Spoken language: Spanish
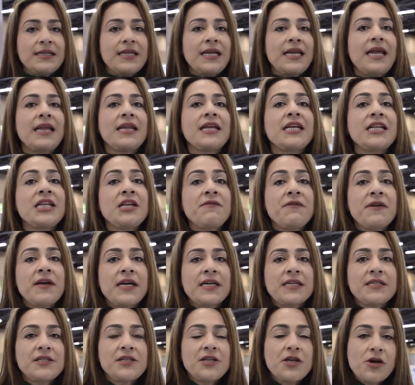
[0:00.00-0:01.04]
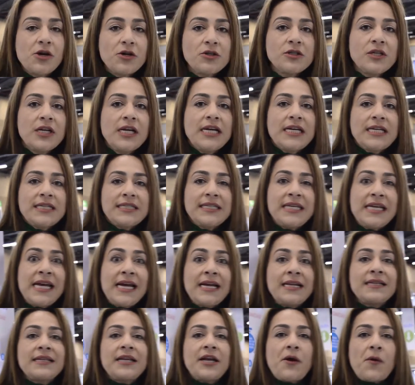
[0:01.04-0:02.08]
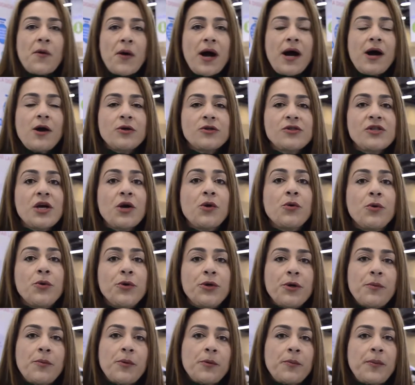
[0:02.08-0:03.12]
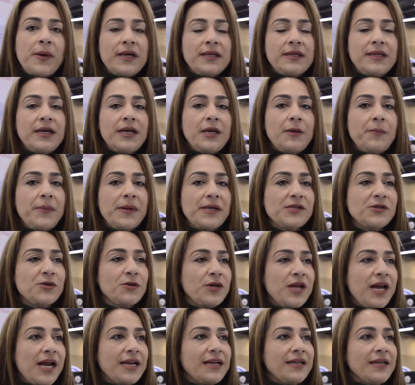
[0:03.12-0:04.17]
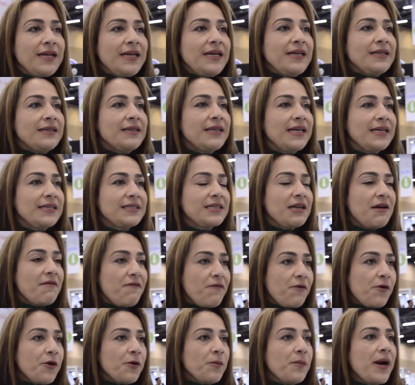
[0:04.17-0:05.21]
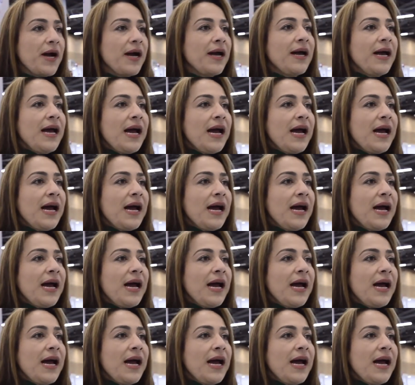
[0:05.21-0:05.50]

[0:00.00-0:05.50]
de la dignificación y el trabajo seguro por parte del personal. De esta forma,